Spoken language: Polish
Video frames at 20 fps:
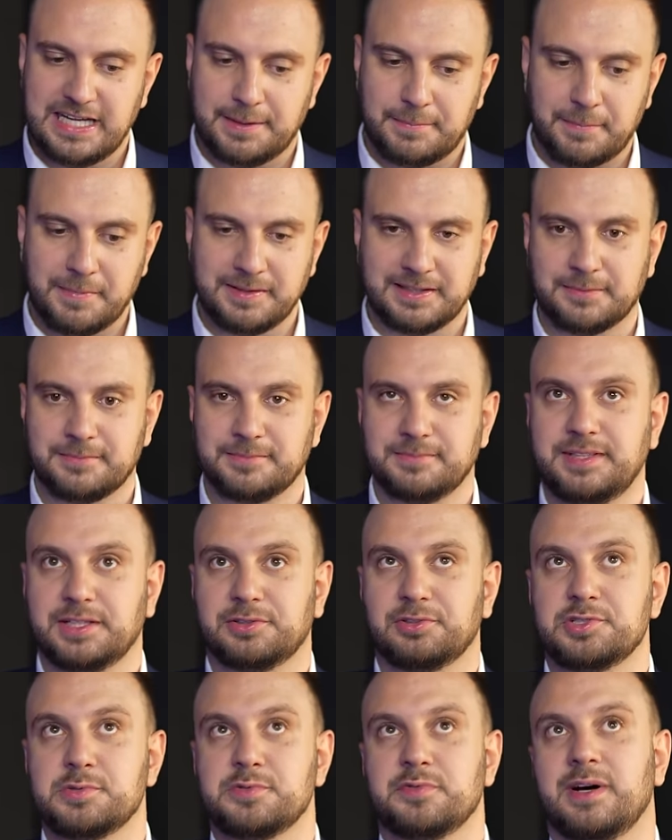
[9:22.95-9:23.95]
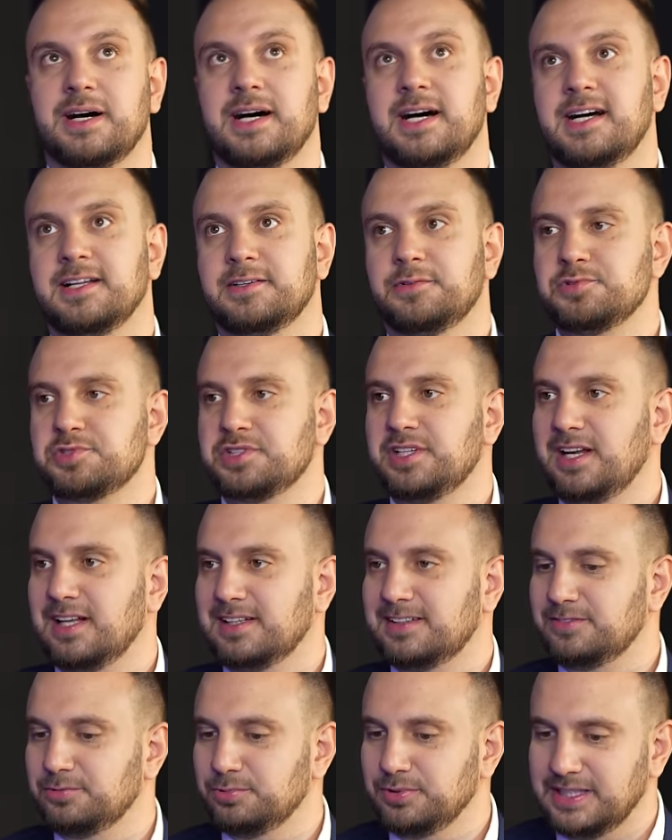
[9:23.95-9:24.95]
Ja pamiętam, niektórzy mówią, a ty już
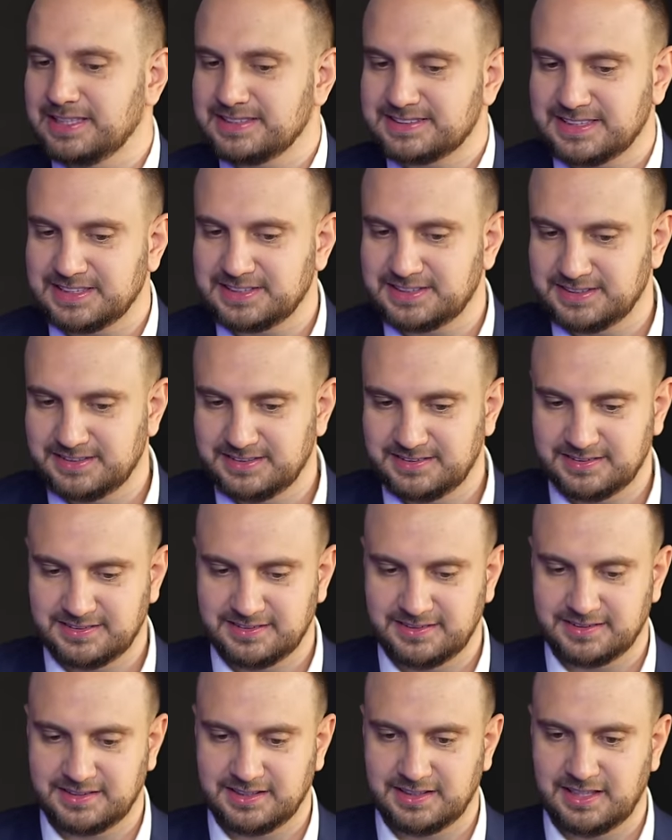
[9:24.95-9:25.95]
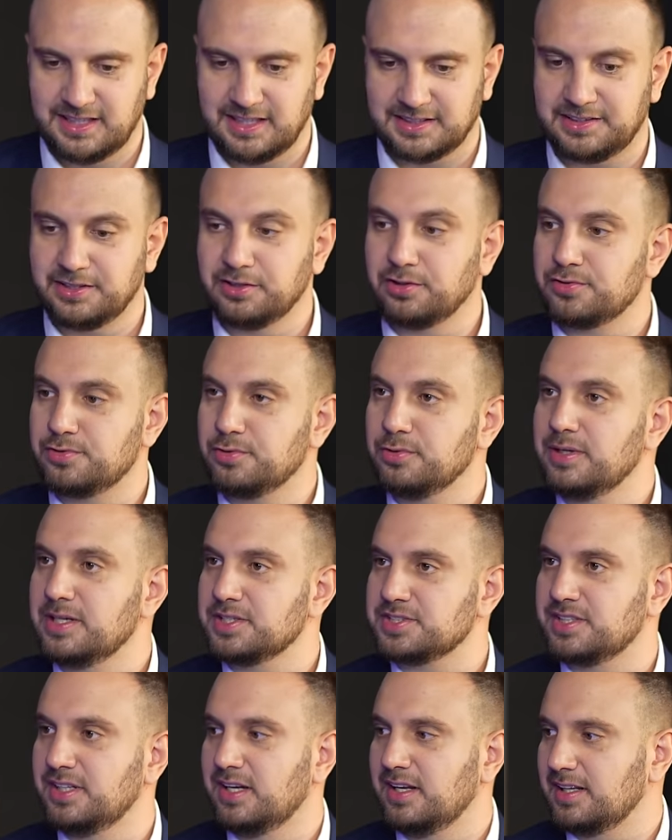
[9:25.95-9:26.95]
tyle lat tu jesteś, y, tyle lat
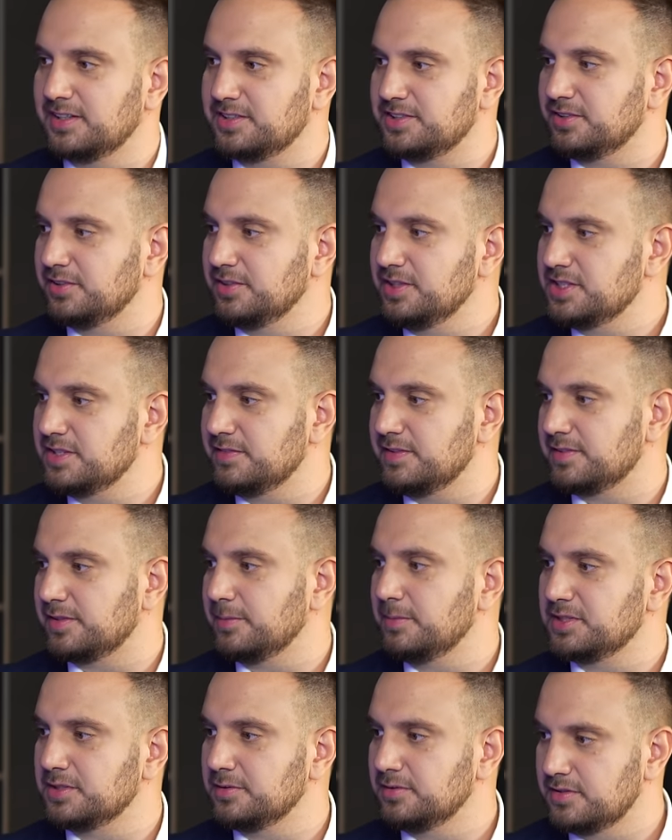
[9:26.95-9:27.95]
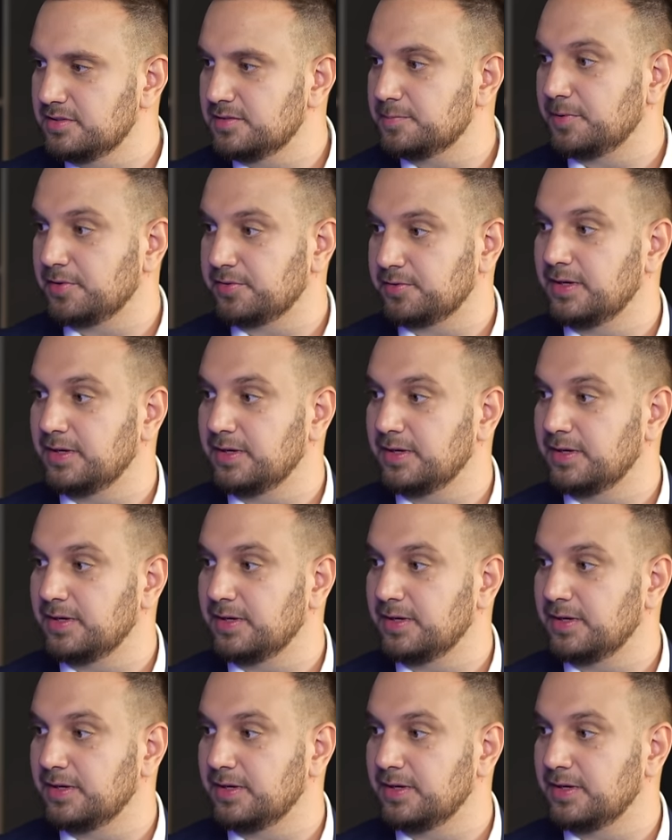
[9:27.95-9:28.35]
negocjujesz, tyle lat ci to idzie, więc sobie jest